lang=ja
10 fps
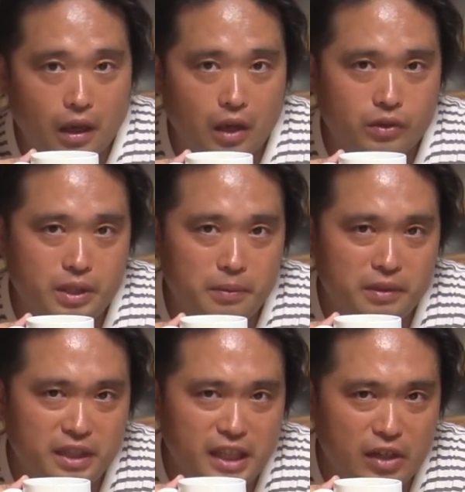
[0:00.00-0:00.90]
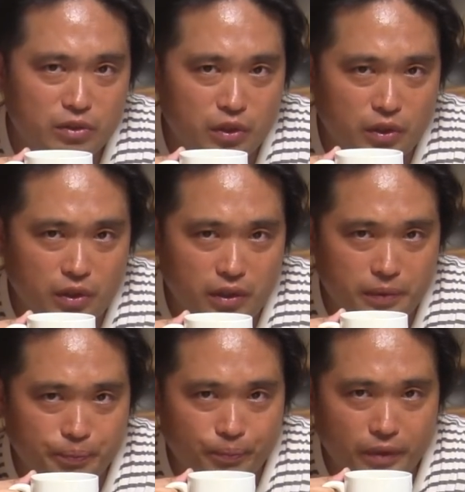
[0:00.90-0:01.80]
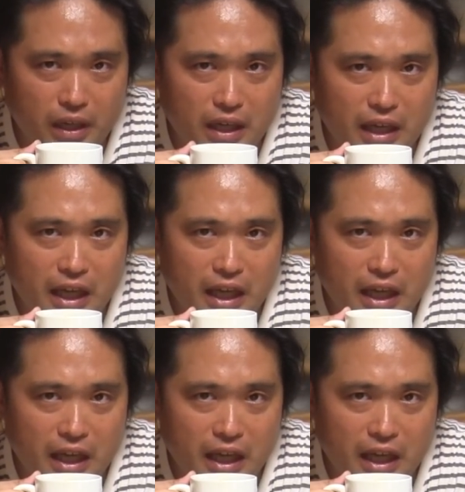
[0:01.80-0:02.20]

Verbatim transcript: あの自分で入れるとなんか